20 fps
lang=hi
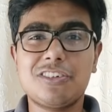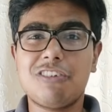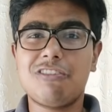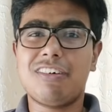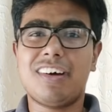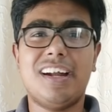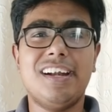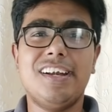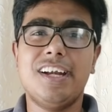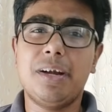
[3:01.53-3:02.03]
इज
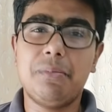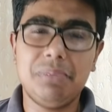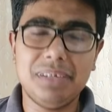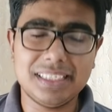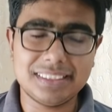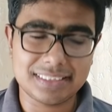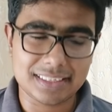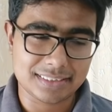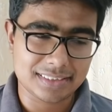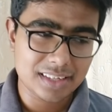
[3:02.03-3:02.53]
ऑफ हंड्रेड
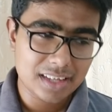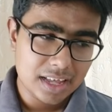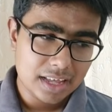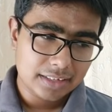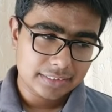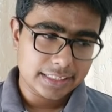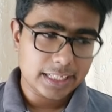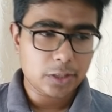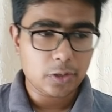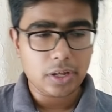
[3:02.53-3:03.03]
प्लेसेस
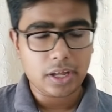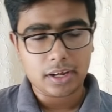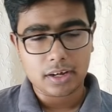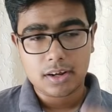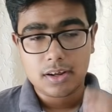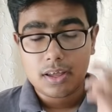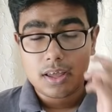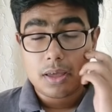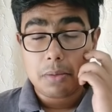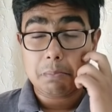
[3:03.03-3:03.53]
देखो यार